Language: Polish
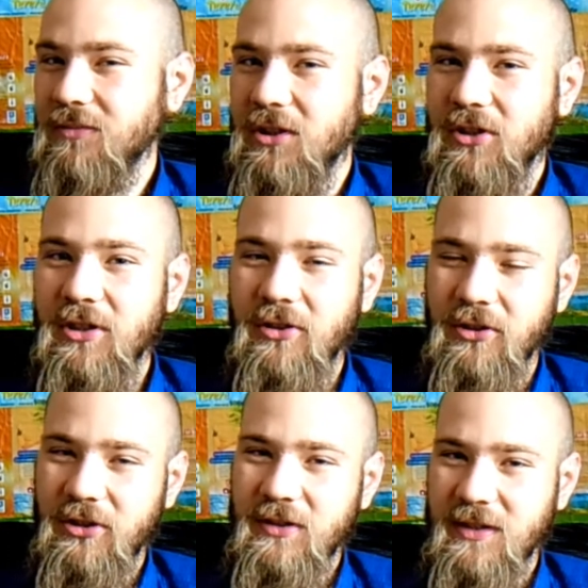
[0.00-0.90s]
jeśli
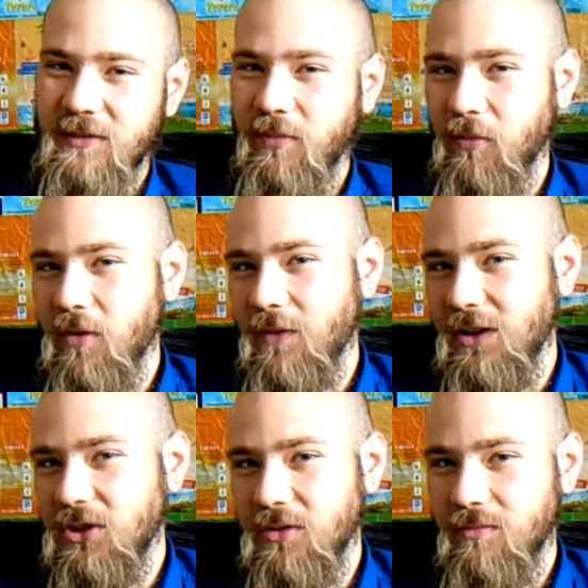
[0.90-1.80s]
ktoś chce spróbować,